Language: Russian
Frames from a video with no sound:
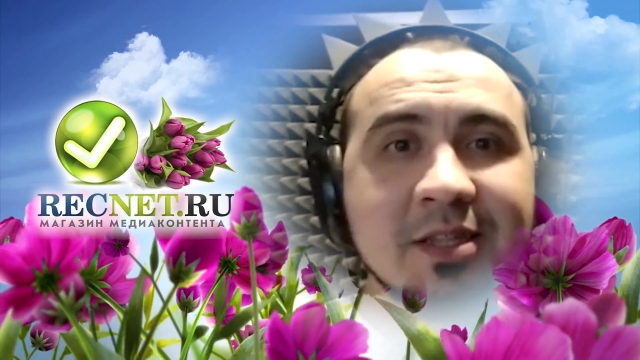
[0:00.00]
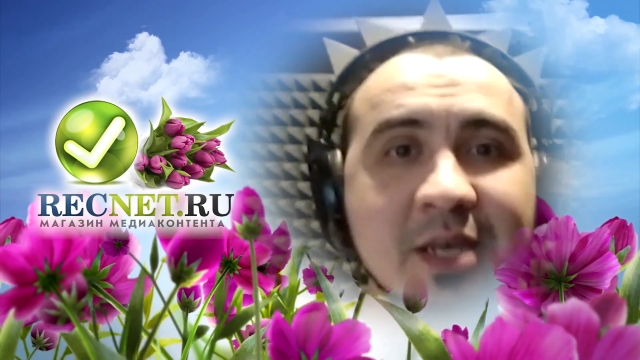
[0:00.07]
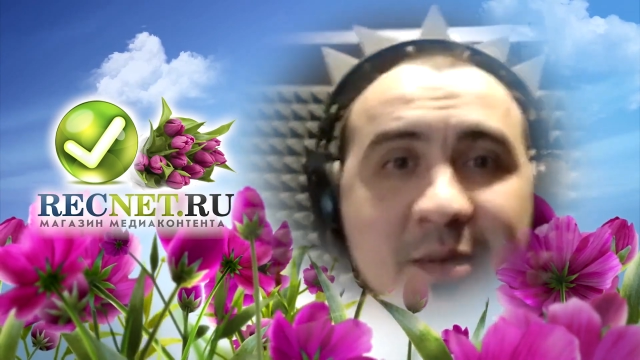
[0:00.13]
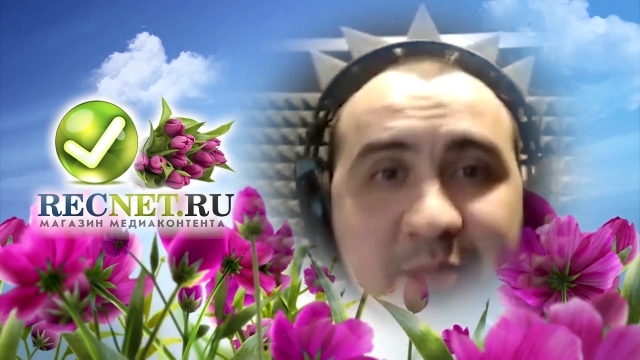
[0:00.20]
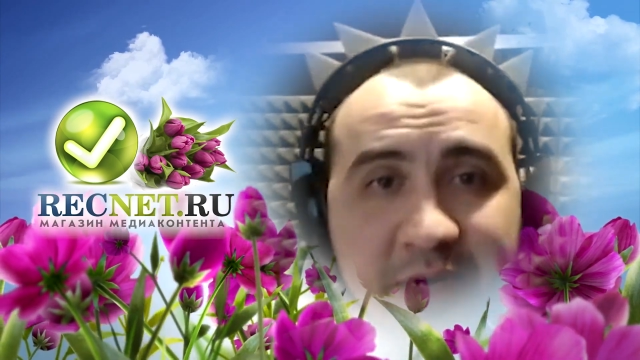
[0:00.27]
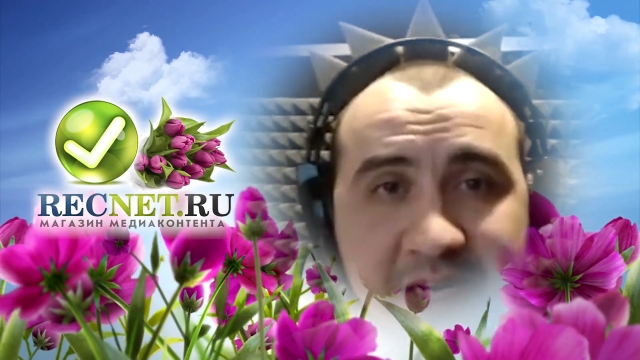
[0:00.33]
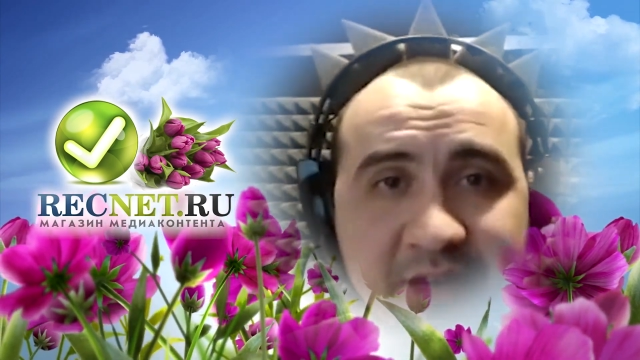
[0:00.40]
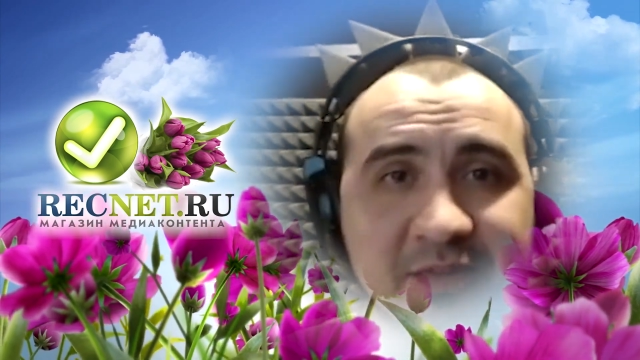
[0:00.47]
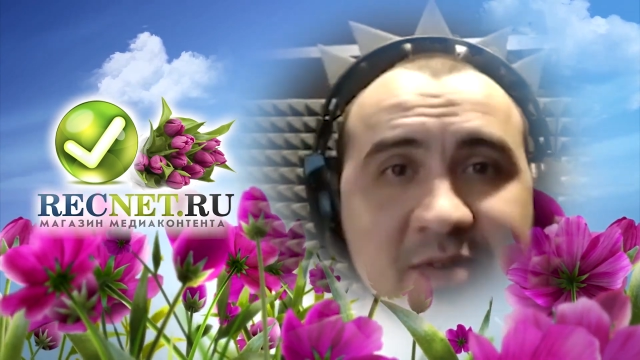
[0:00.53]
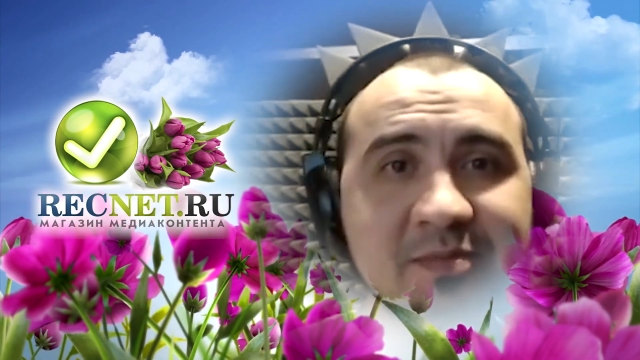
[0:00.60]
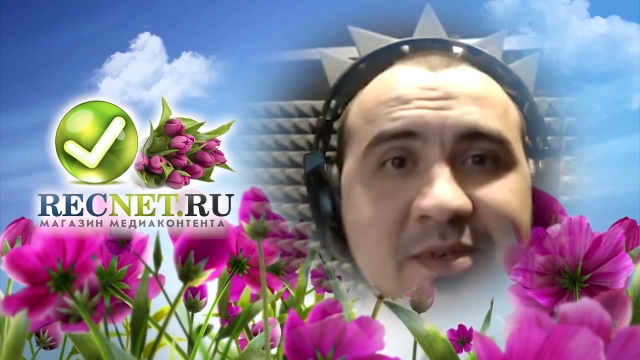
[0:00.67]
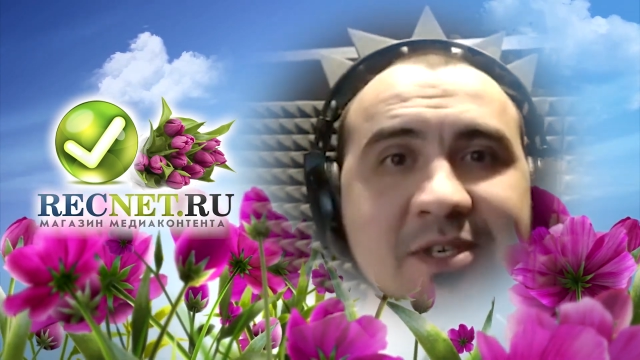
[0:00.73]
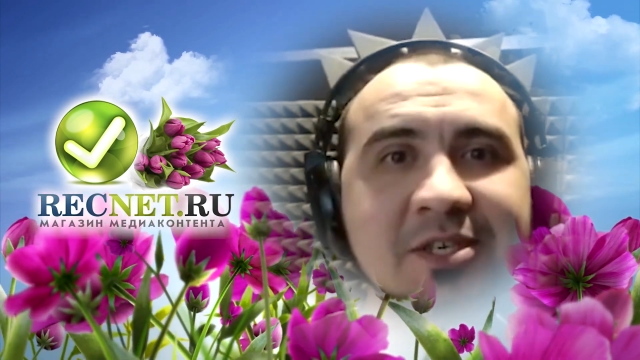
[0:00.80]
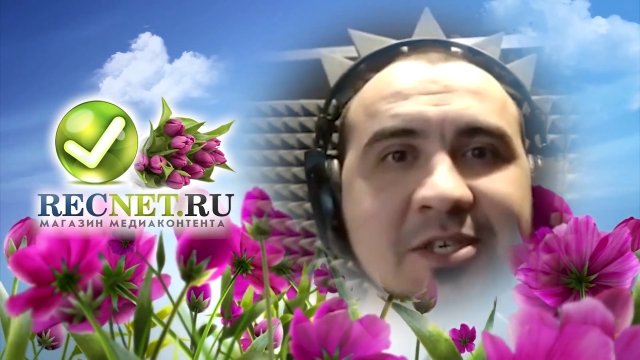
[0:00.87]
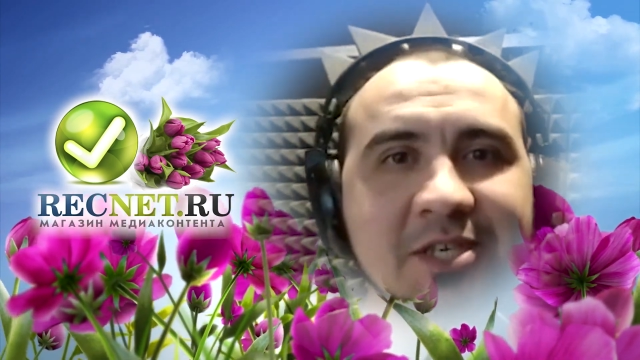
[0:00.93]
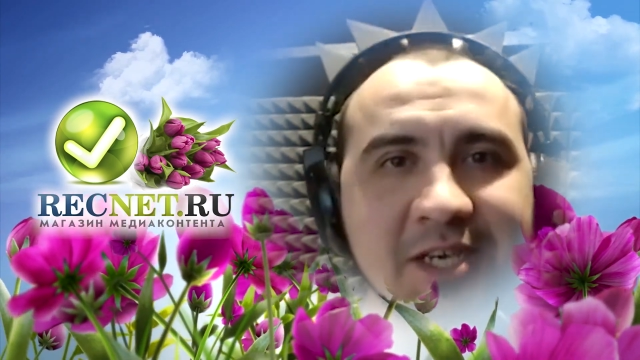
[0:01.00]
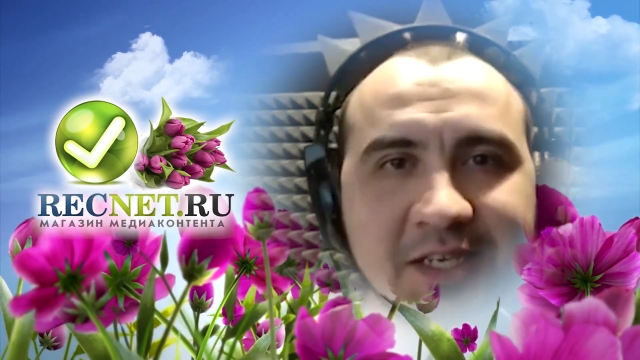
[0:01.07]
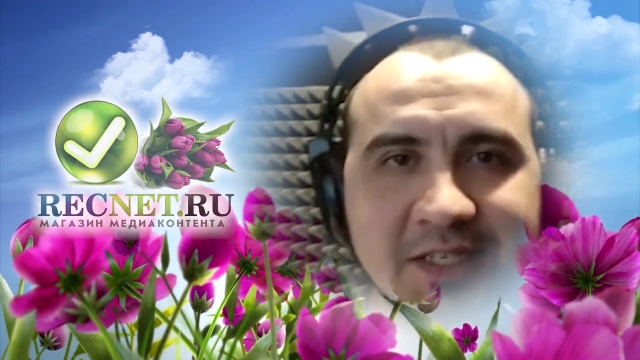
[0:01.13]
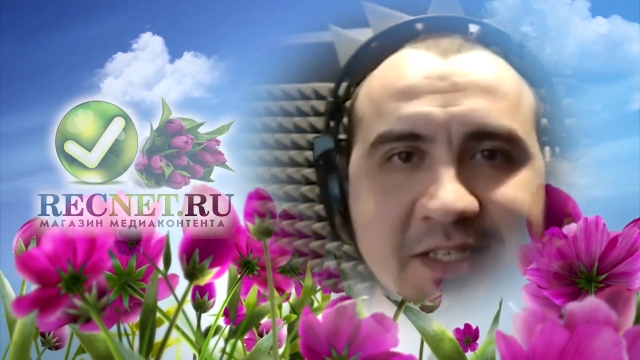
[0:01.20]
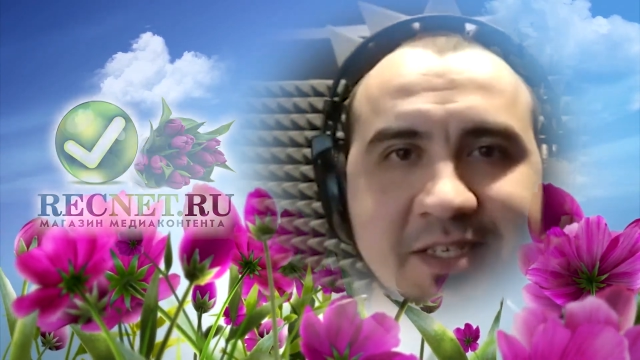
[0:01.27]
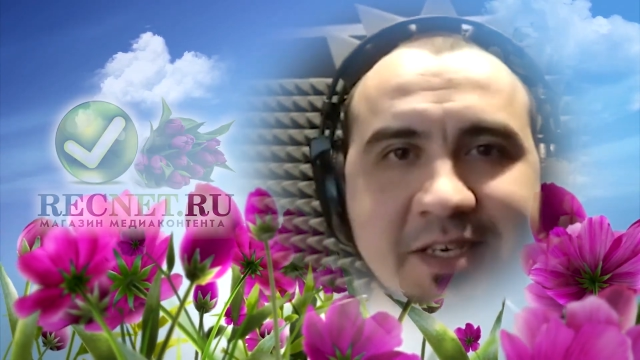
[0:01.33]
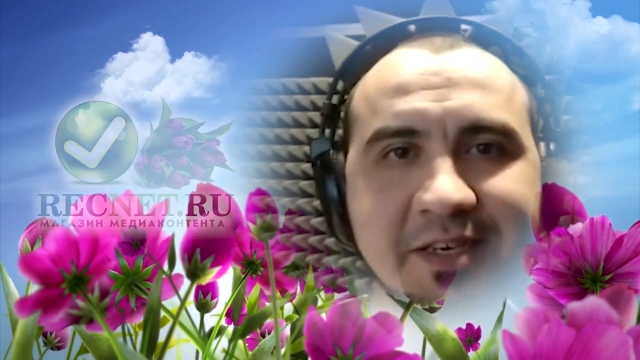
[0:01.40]
Добра вам и
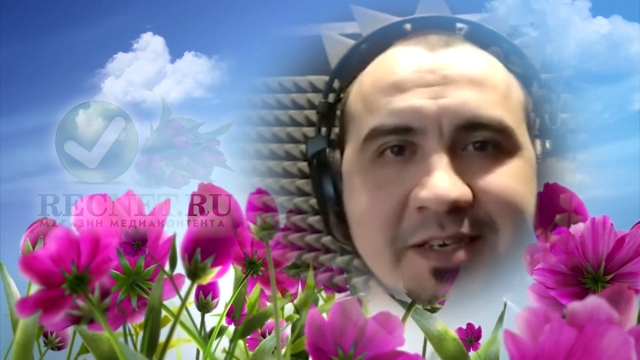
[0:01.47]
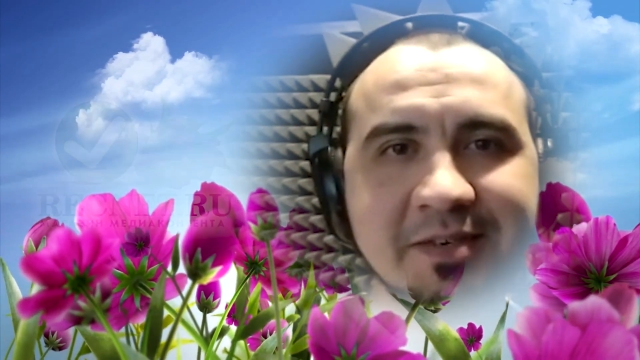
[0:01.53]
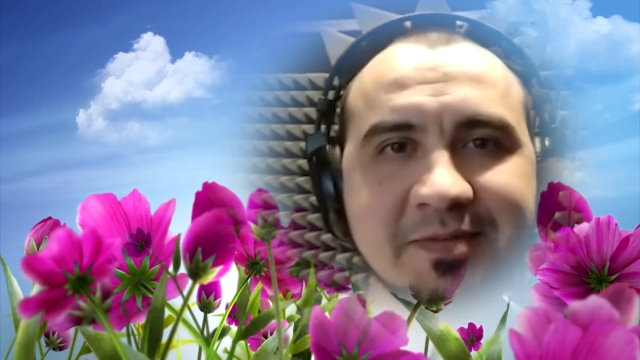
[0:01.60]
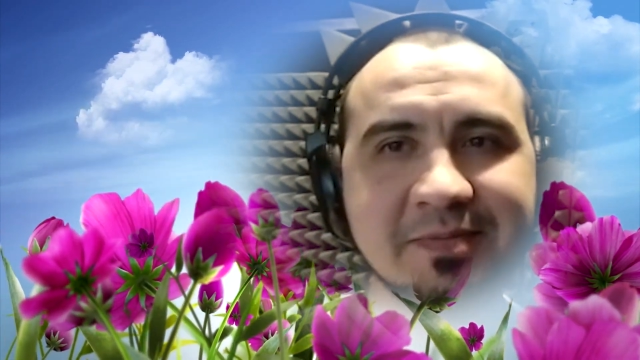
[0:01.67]
счастья.